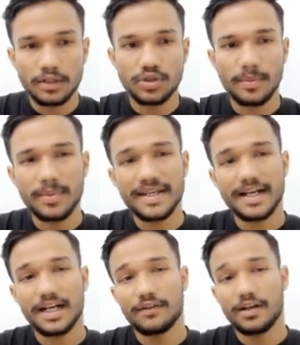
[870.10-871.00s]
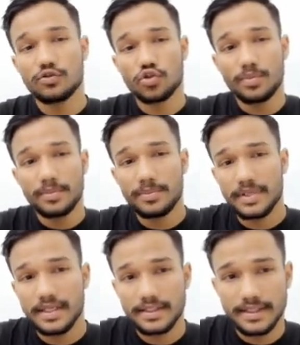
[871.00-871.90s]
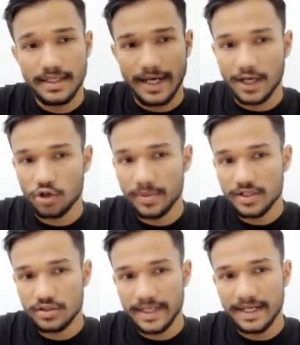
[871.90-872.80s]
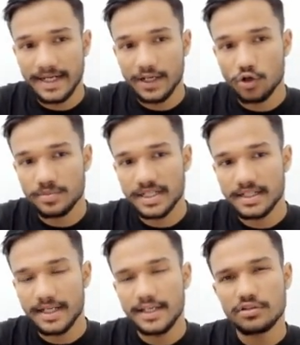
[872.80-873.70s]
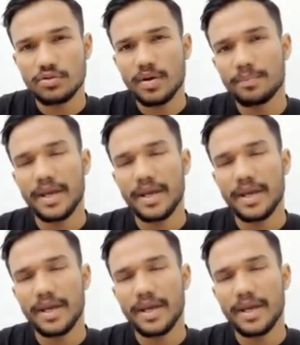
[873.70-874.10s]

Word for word: तो यहाँ पे मैं क्या करने वाला हूँ जो भी ये आर्ग्यूमेंट्स एरे लाइक ऑब्जेक्ट है इसको मैं